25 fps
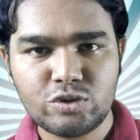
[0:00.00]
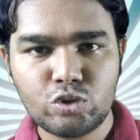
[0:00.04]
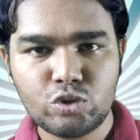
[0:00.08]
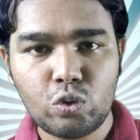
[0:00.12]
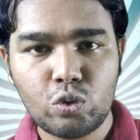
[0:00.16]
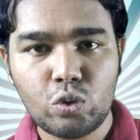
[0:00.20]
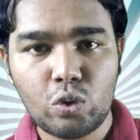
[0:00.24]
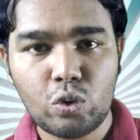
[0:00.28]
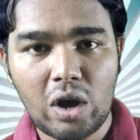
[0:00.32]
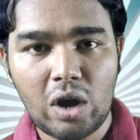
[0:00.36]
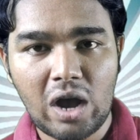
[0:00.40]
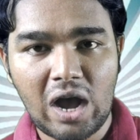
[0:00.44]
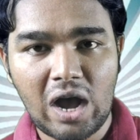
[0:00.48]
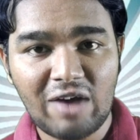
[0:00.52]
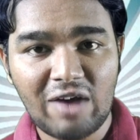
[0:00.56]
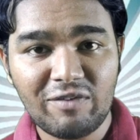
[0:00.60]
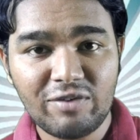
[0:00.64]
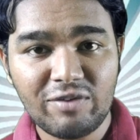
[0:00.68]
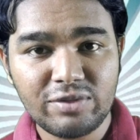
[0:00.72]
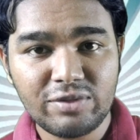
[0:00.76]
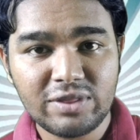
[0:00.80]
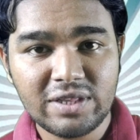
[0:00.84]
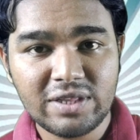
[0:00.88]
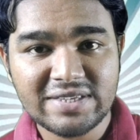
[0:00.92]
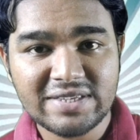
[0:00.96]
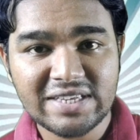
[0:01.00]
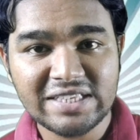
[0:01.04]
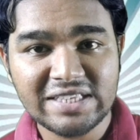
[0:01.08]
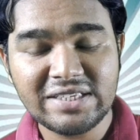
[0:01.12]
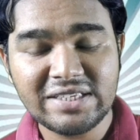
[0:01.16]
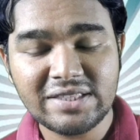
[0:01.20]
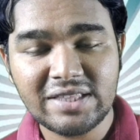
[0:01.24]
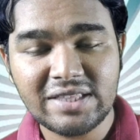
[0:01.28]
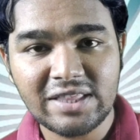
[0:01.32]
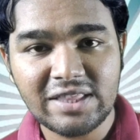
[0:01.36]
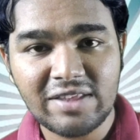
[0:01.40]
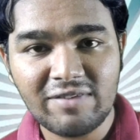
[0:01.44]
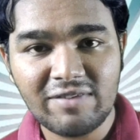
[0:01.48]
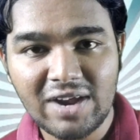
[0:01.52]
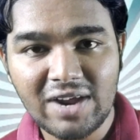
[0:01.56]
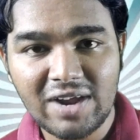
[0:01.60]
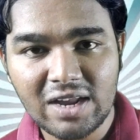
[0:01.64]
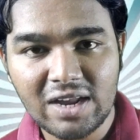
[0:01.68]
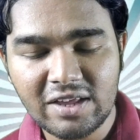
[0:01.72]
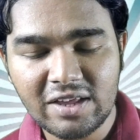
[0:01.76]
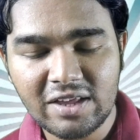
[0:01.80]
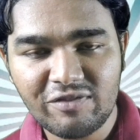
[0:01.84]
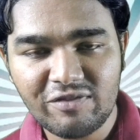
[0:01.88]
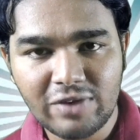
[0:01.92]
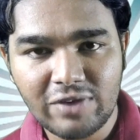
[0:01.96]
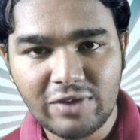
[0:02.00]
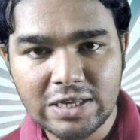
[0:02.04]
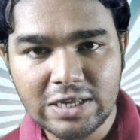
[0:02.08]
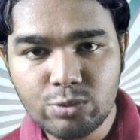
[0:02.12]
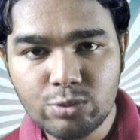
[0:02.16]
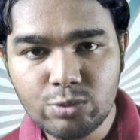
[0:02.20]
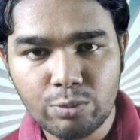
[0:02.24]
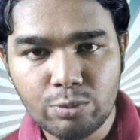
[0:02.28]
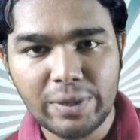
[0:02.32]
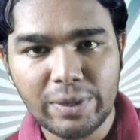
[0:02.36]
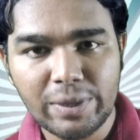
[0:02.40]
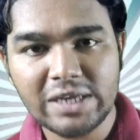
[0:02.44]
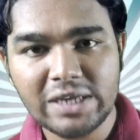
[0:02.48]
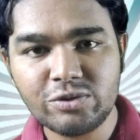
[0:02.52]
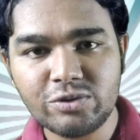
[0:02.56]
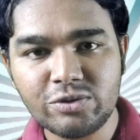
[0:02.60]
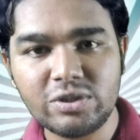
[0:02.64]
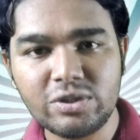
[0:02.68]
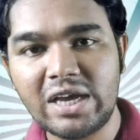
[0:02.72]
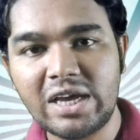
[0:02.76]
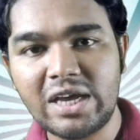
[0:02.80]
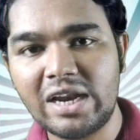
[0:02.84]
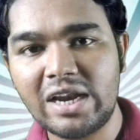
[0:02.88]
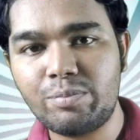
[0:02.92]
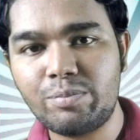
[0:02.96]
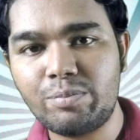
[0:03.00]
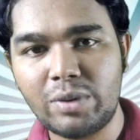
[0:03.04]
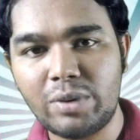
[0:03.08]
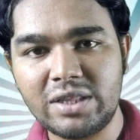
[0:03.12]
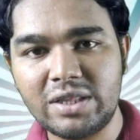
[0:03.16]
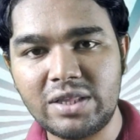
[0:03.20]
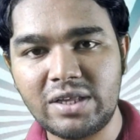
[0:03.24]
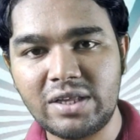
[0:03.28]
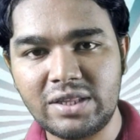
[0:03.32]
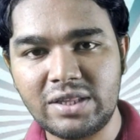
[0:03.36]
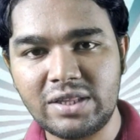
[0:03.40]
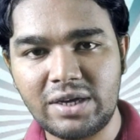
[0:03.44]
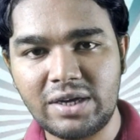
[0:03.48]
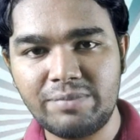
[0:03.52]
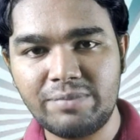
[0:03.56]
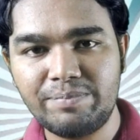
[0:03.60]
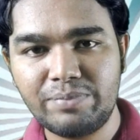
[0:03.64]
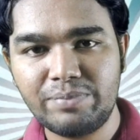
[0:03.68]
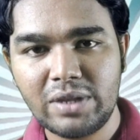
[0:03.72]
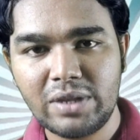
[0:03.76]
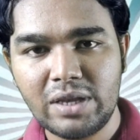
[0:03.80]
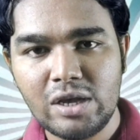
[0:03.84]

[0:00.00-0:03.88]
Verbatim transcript: ஸோ அவன் வந்து செஞ்சு தந்த வேலை தான் ஃபேஸ்புக் பேஜ் வந்து க்ரியேட் பண்ணி தந்தான்